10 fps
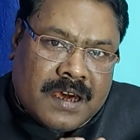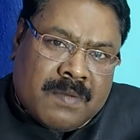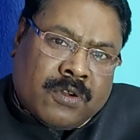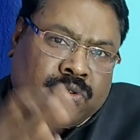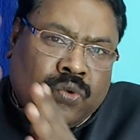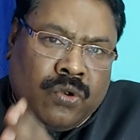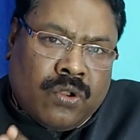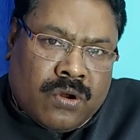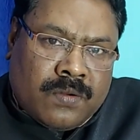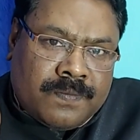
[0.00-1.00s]
এবং
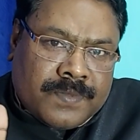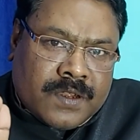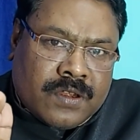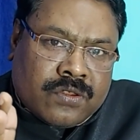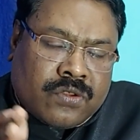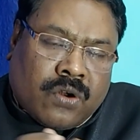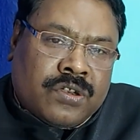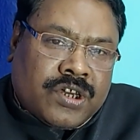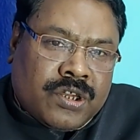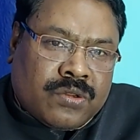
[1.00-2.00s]
তুললো তখন
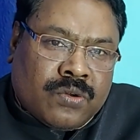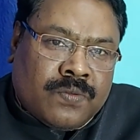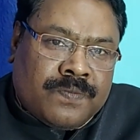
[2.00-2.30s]
কিন্তু